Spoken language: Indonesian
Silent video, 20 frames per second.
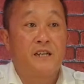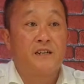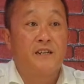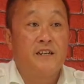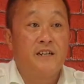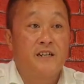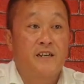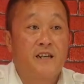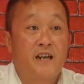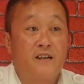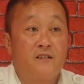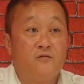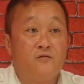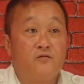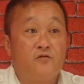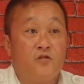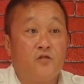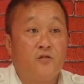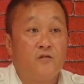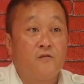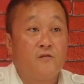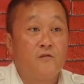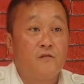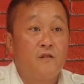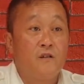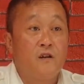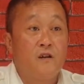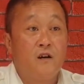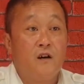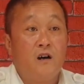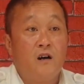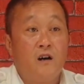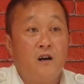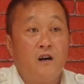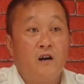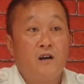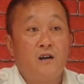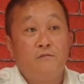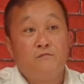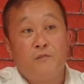bisa didekan untuk
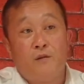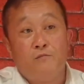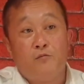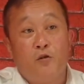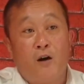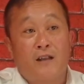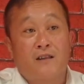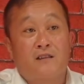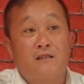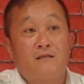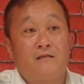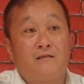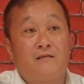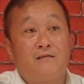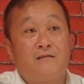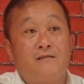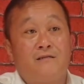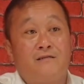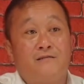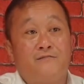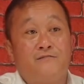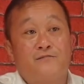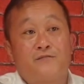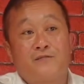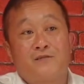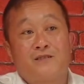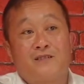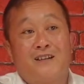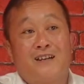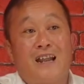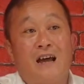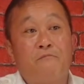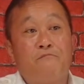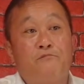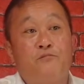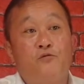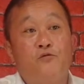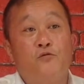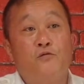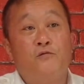membuat
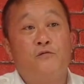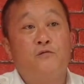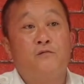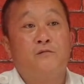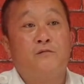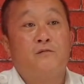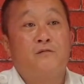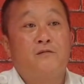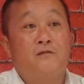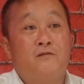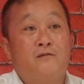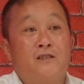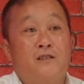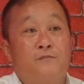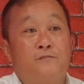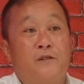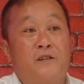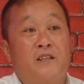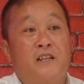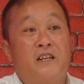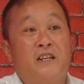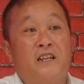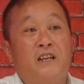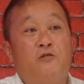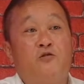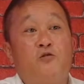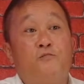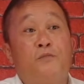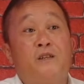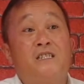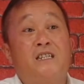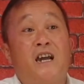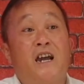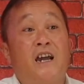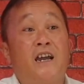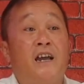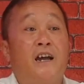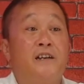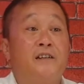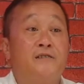lampu seperti ini untuk
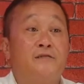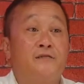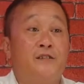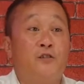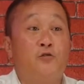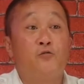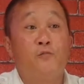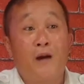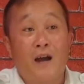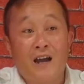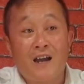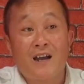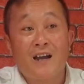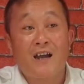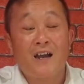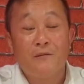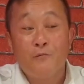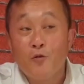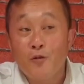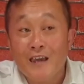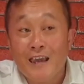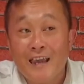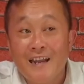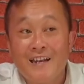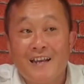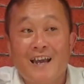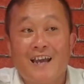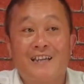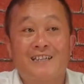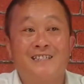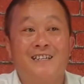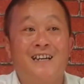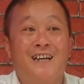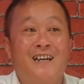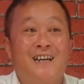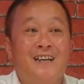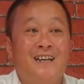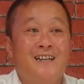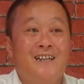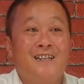pencahayaan di rumah mungkin guys
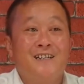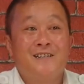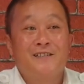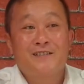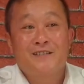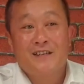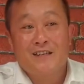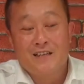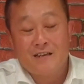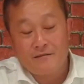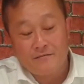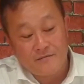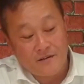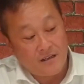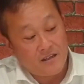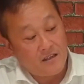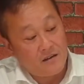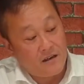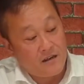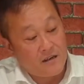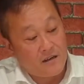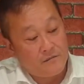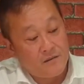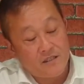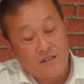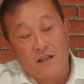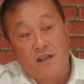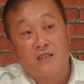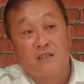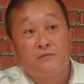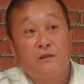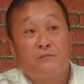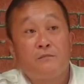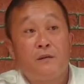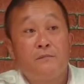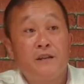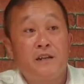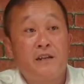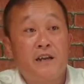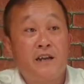kita nanti ada bicara
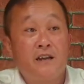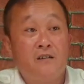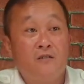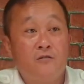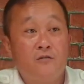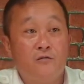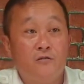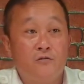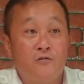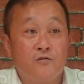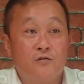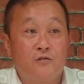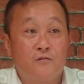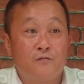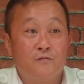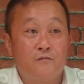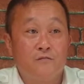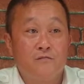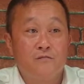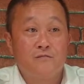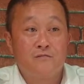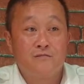sama pabrik deh untuk